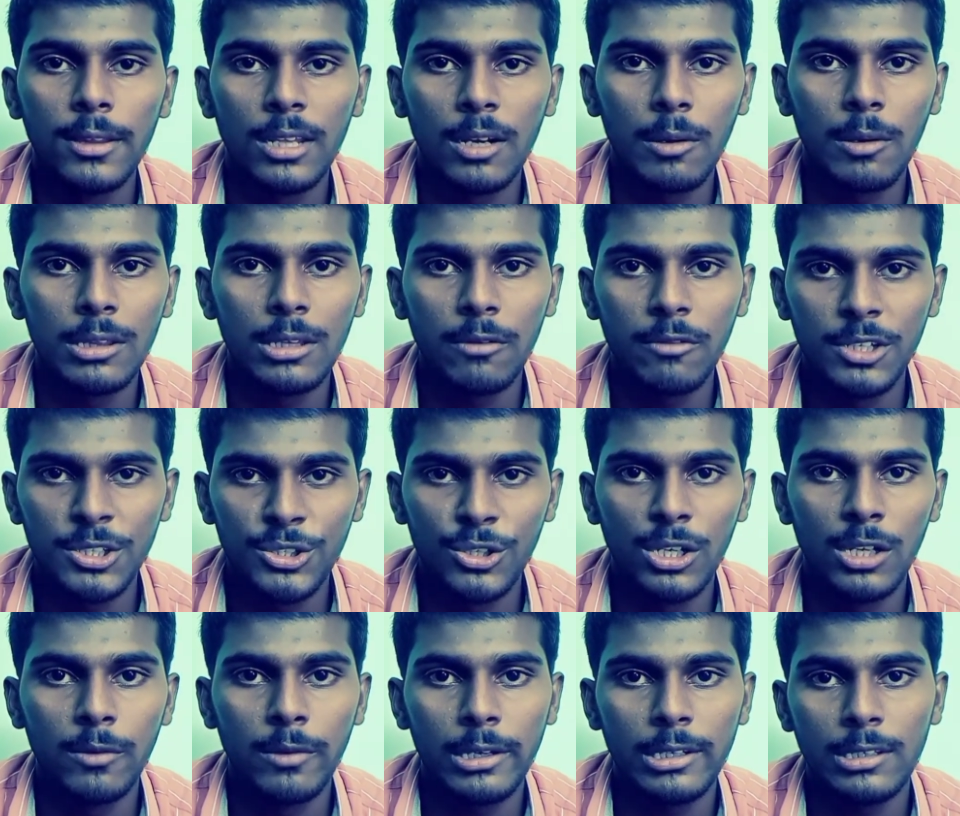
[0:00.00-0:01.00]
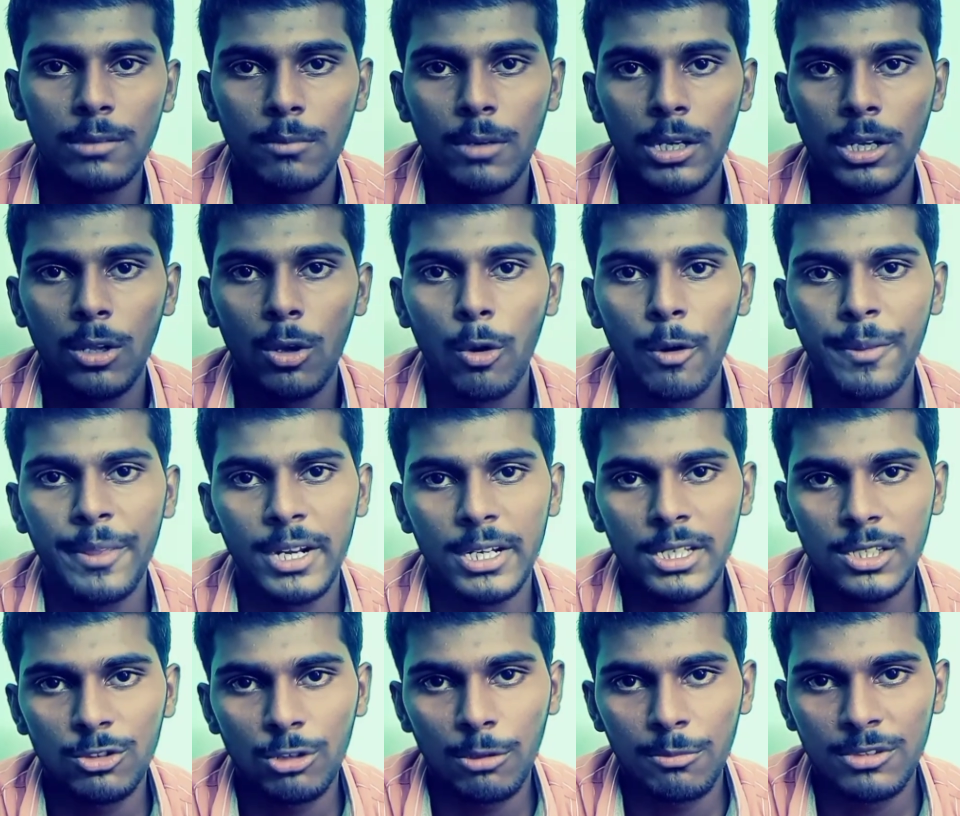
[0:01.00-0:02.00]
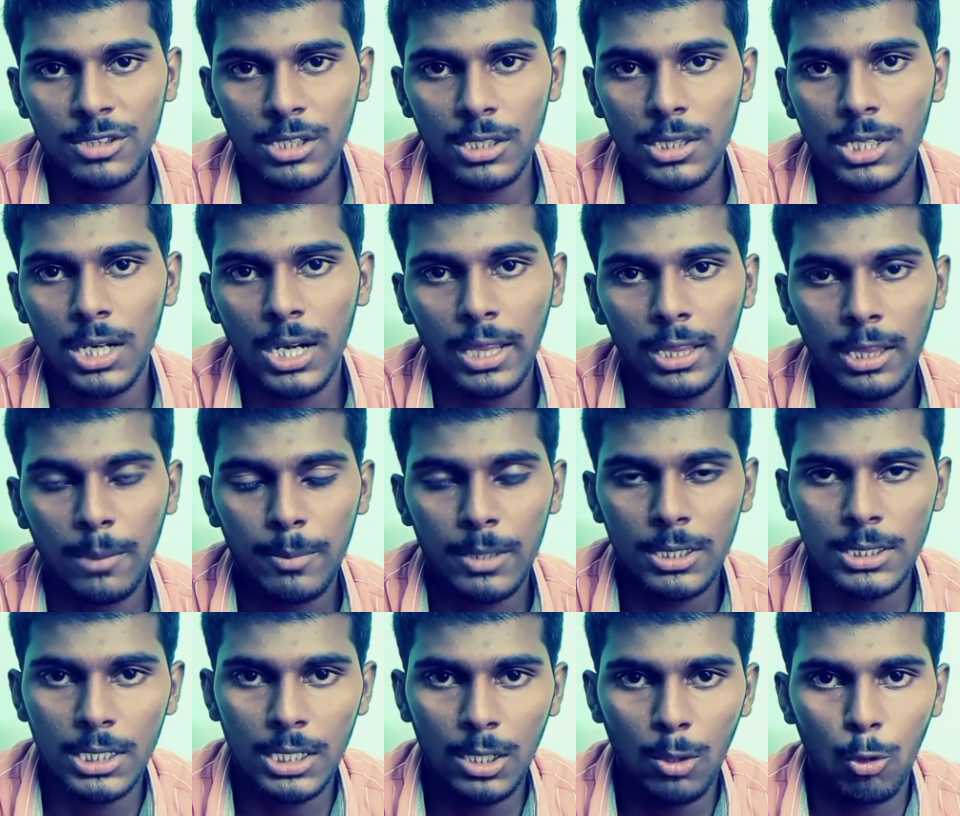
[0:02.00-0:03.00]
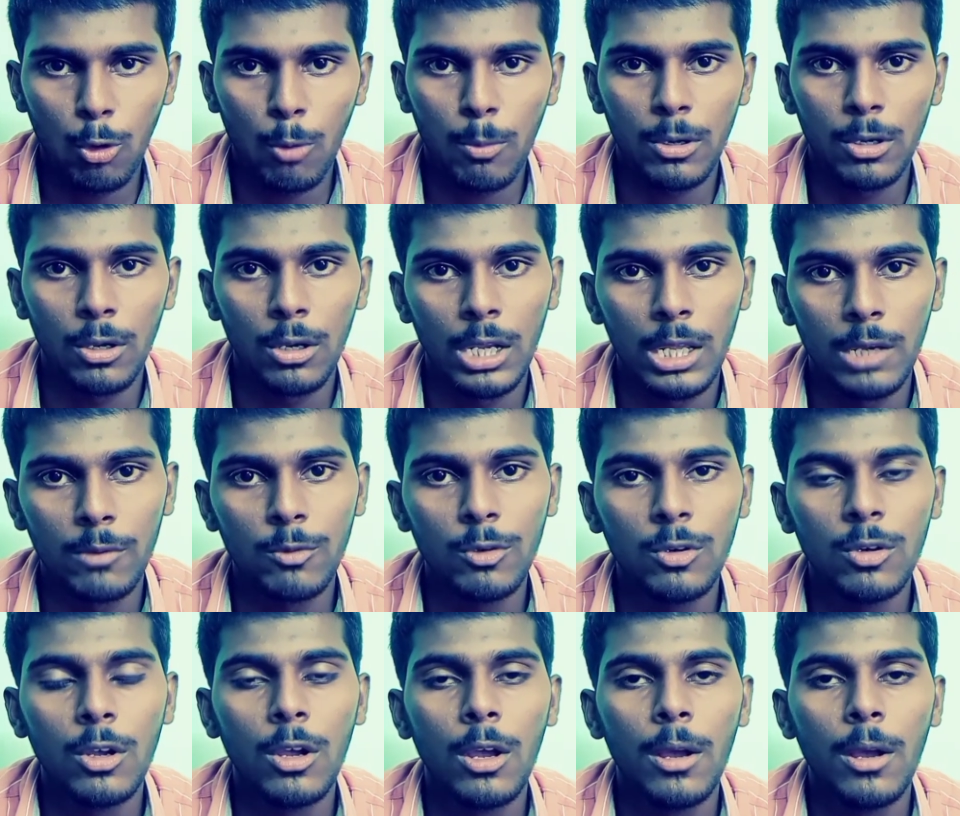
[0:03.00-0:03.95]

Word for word: తర్వాత విష్ణునివాసం అండ్ గోవిందరాజస్వామి సత్రాలు అయితే ప్రజెంట్ ఓపెన్లో లేవు